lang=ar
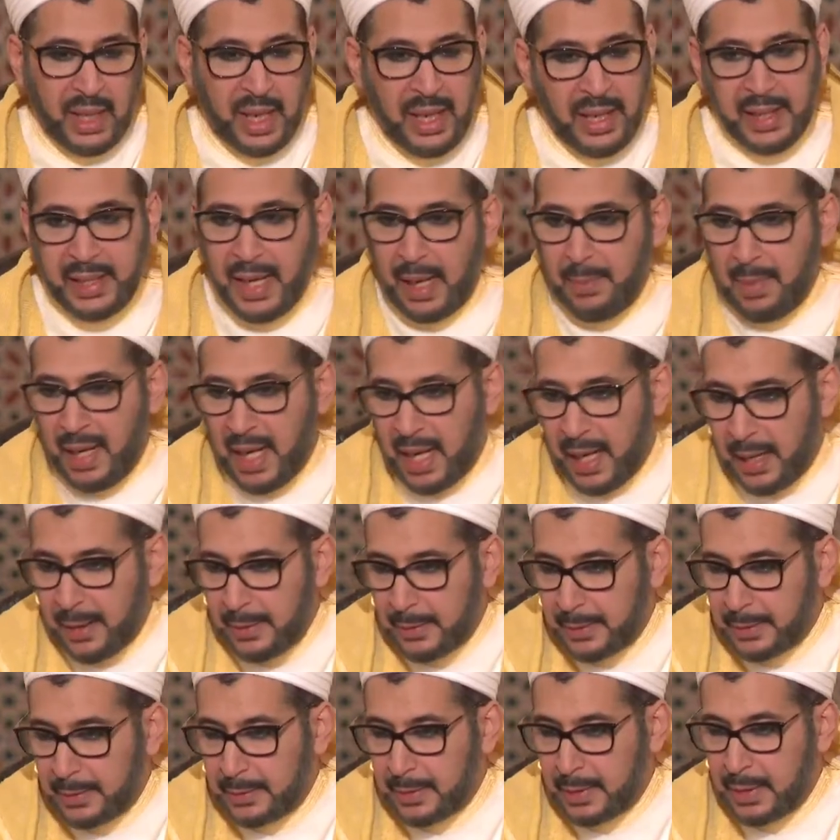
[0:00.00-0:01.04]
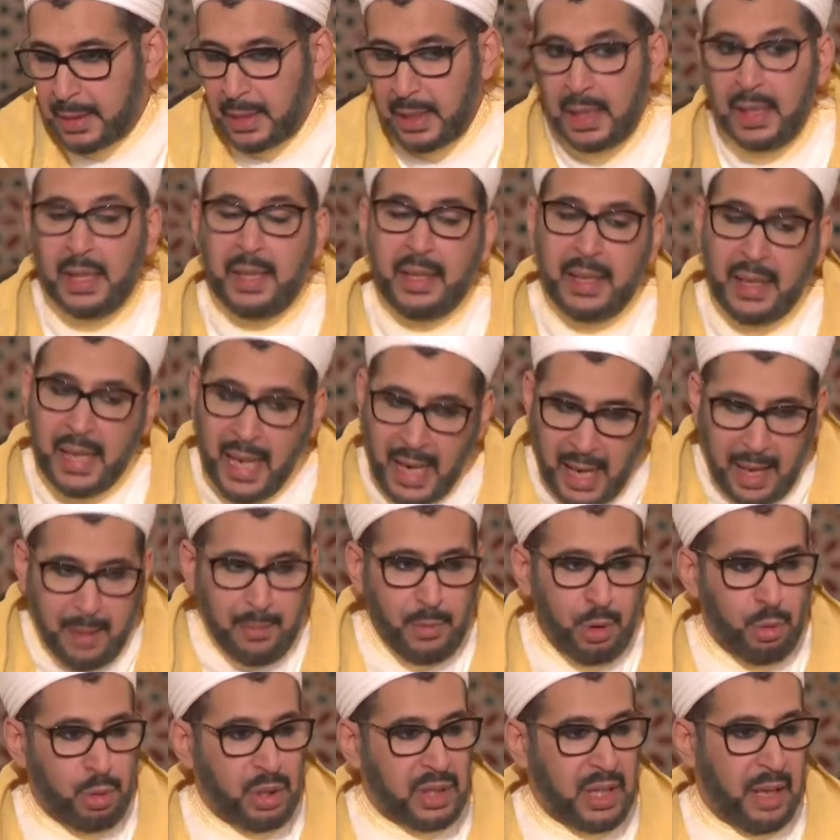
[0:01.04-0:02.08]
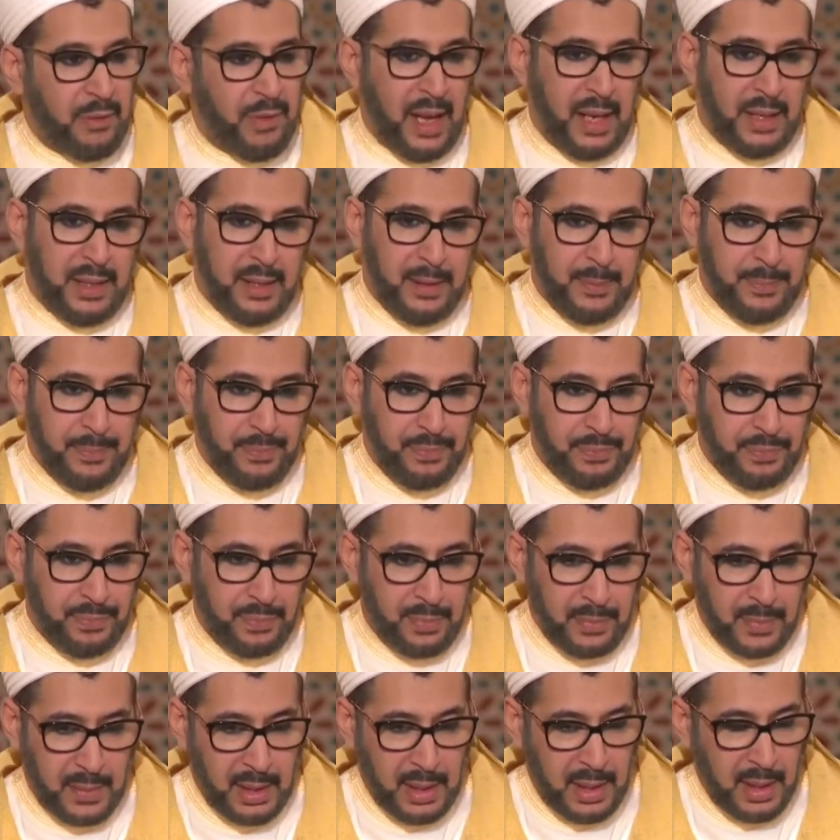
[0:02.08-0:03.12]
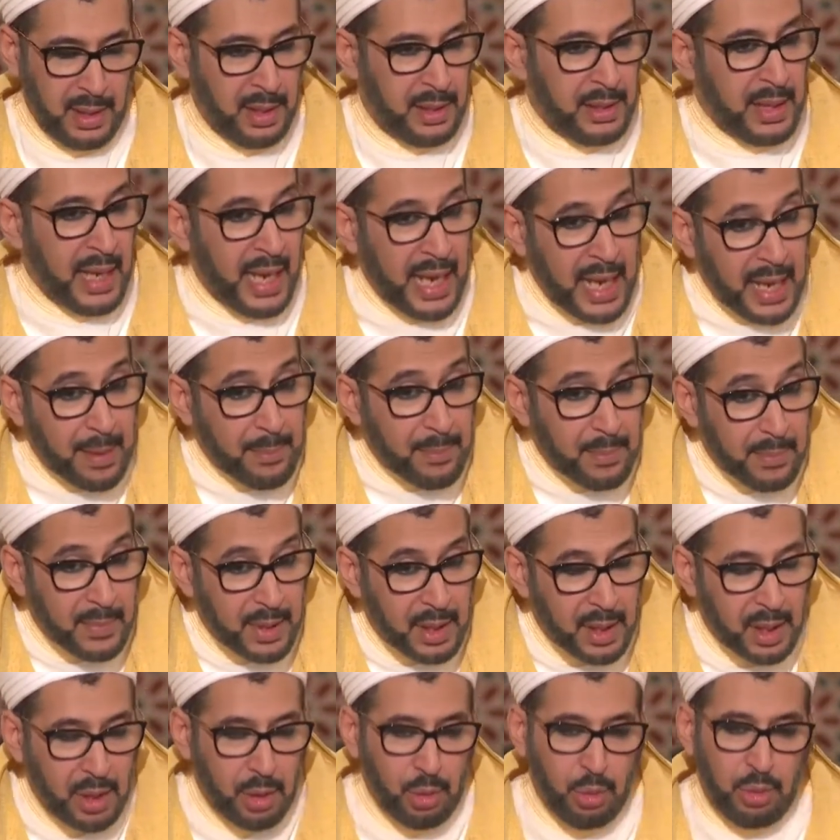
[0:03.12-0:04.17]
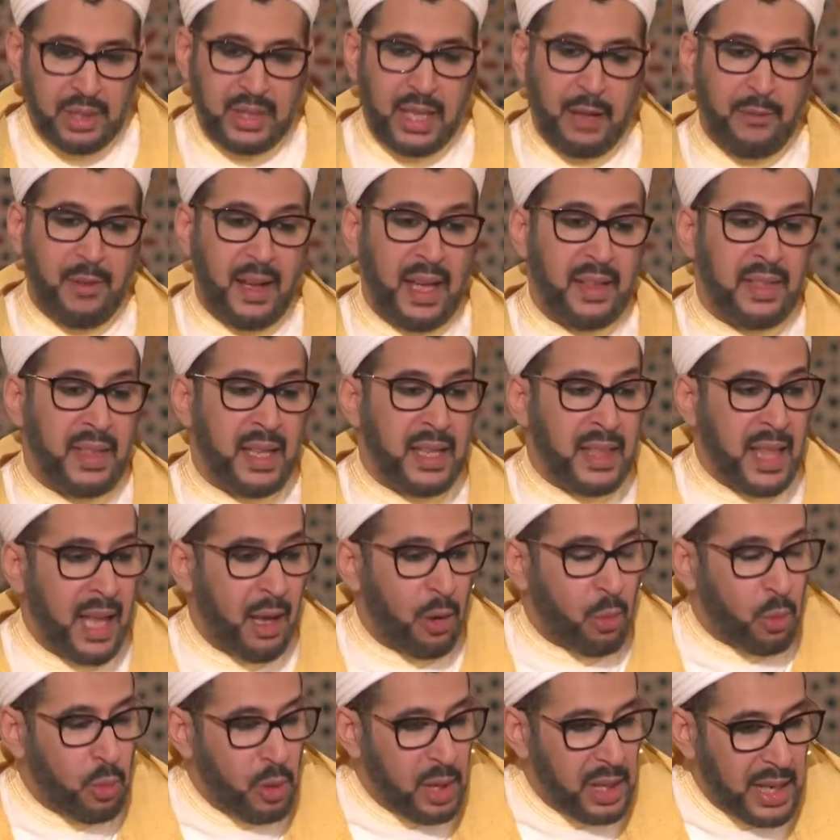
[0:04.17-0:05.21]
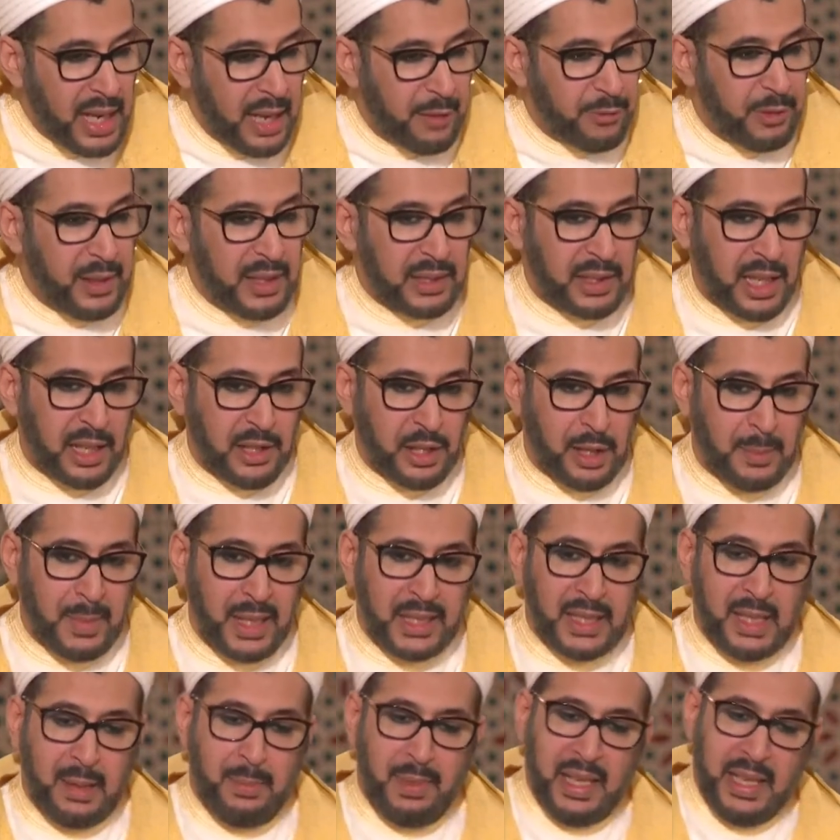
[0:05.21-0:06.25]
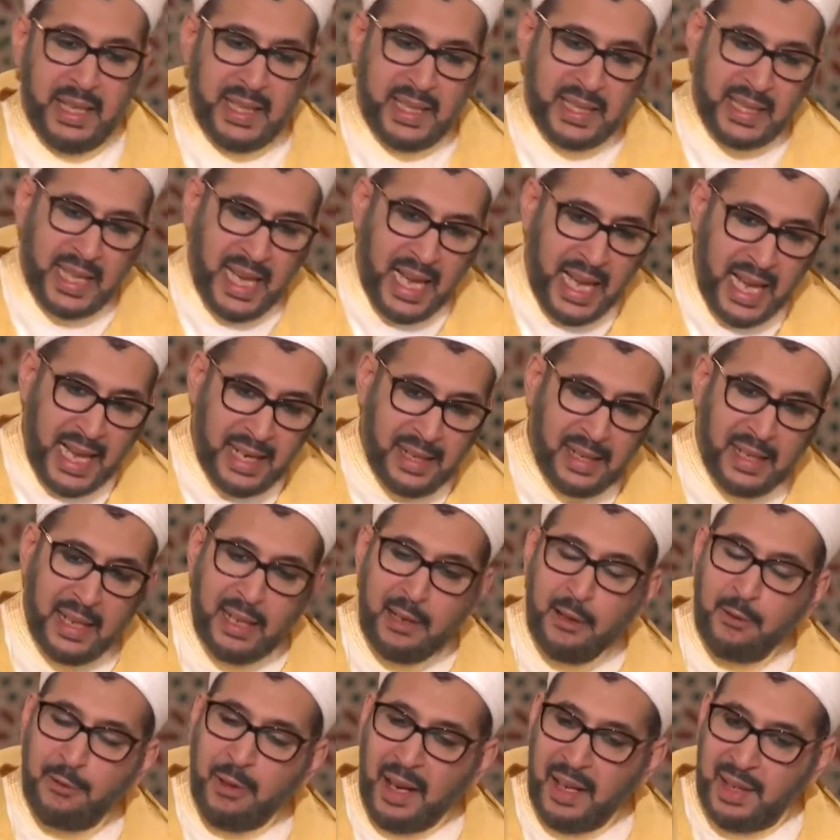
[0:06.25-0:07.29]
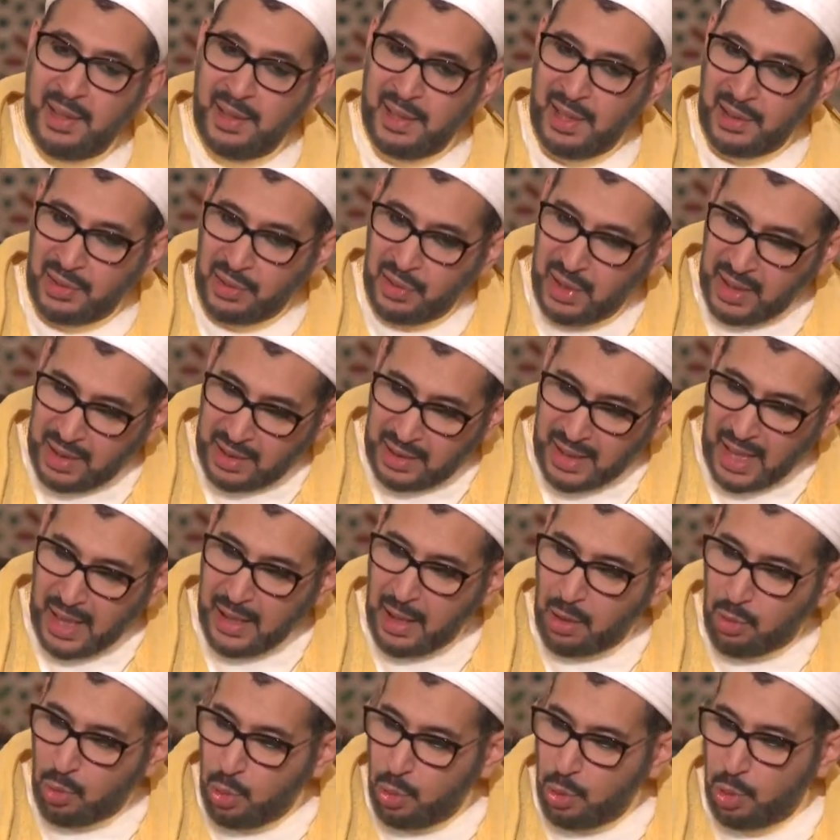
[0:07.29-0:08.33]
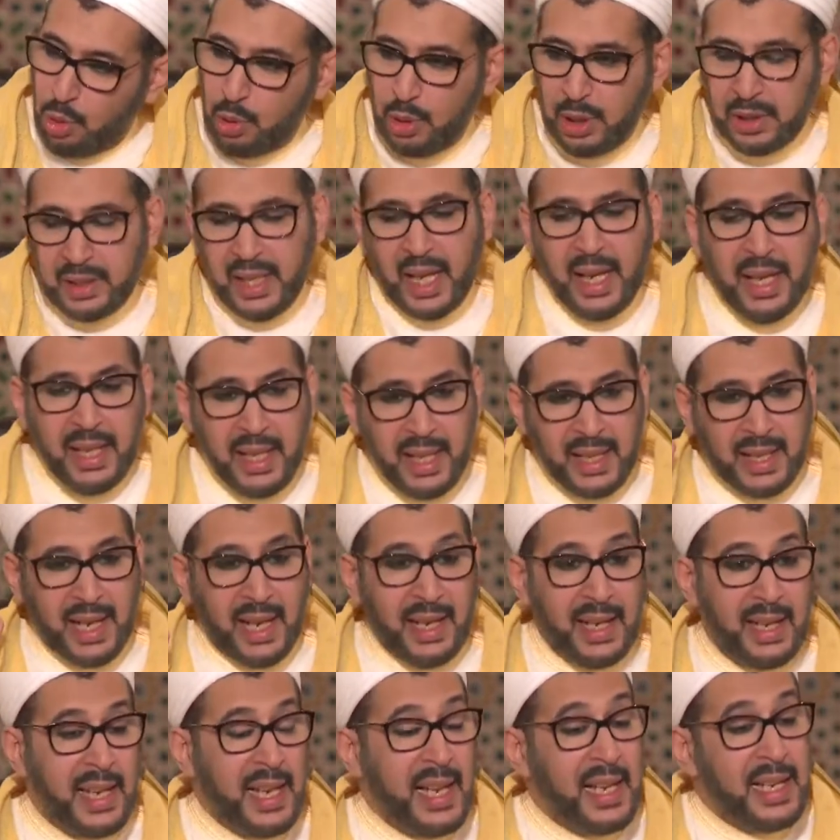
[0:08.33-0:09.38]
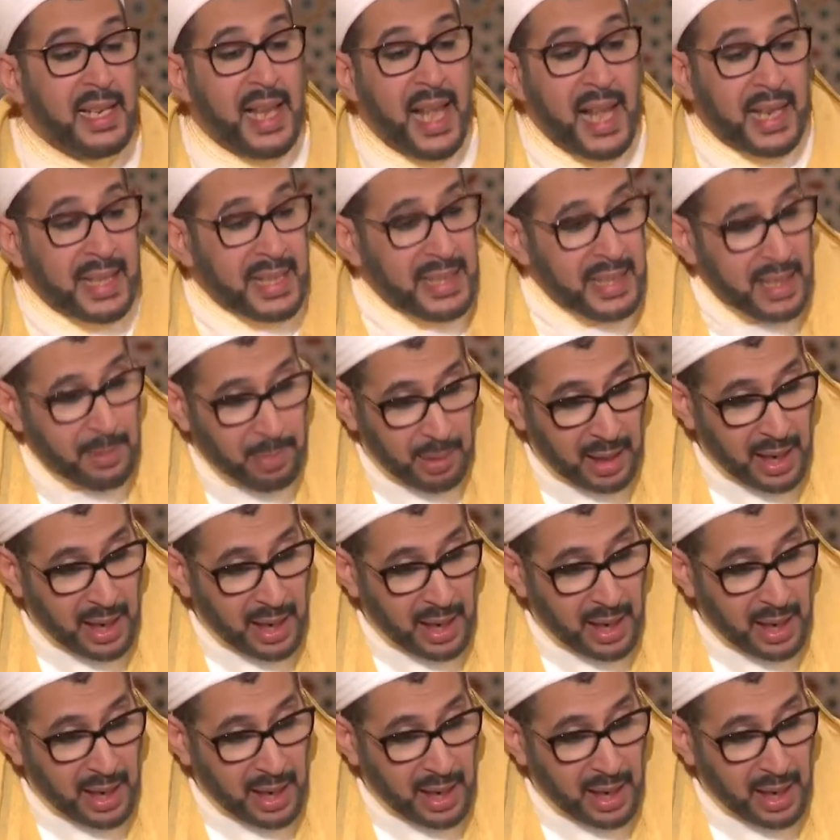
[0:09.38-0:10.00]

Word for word: التحريك أم لا نعم يستفاد نعم يستفاد إذا قلنا في ترجمة بالإسكان فإن الضد يكون تحريكا لكن